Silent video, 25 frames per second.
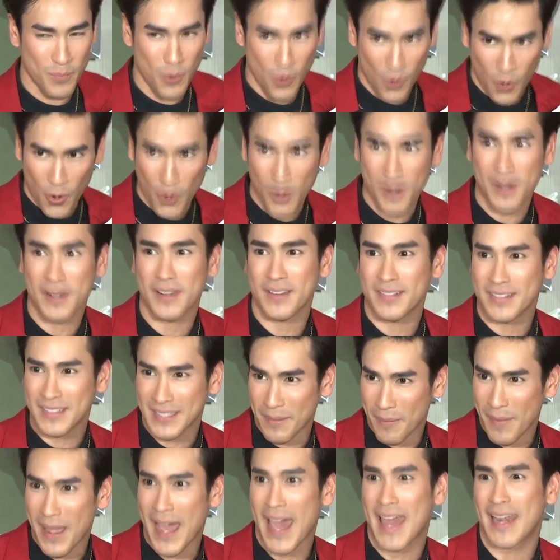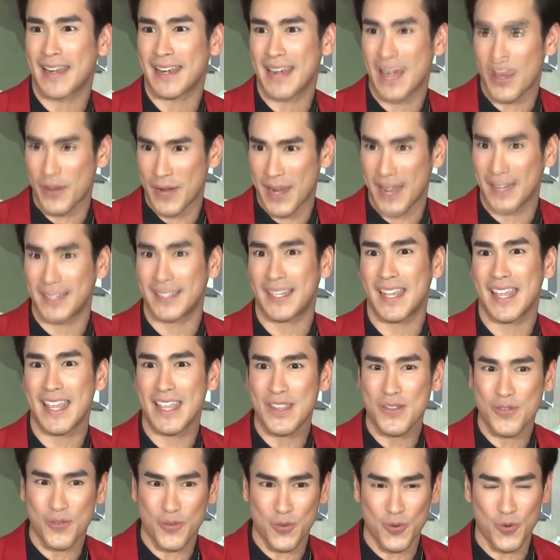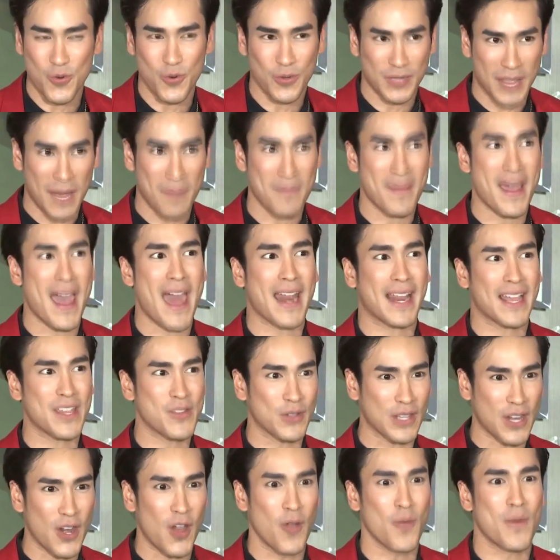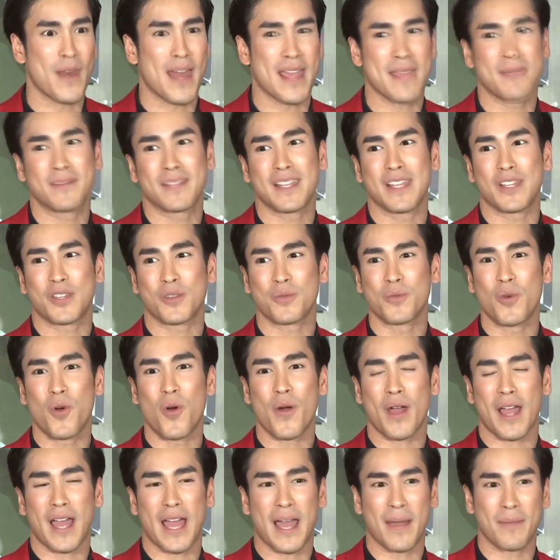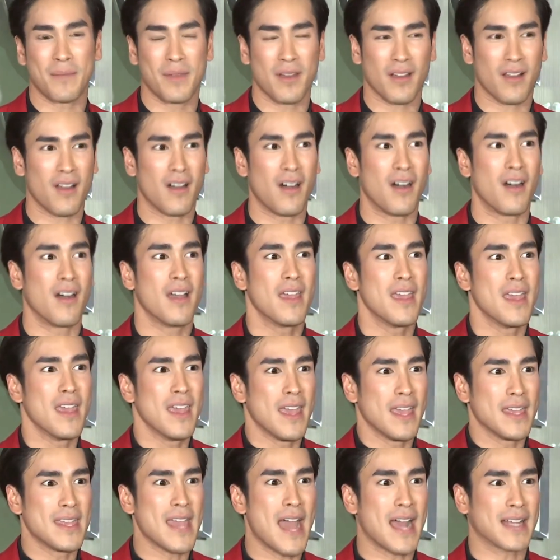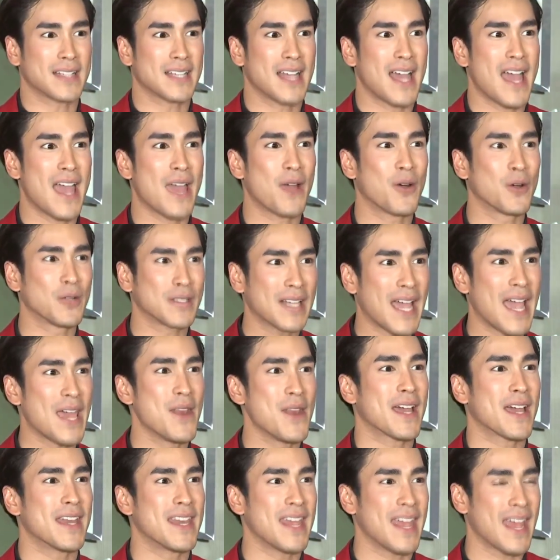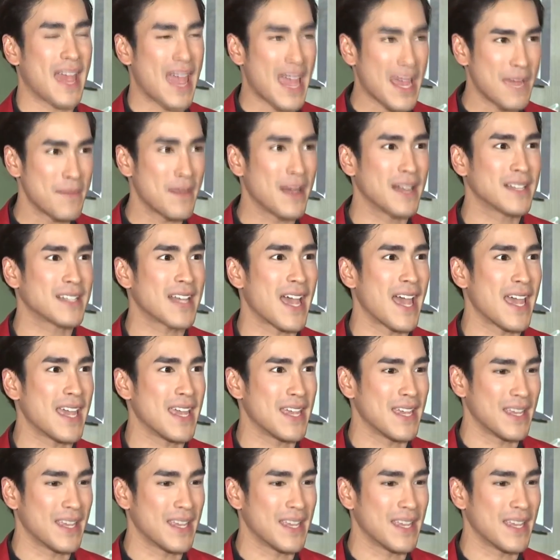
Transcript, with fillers: บุคคลสำคัญเหล่านั้นที่อยู่ทำงานกันอยู่ตลอดเวลายี่สิบสี่ชั่วโมงครับแล้วก็อยากจะให้คนไทยกันเองให้กำลังใจ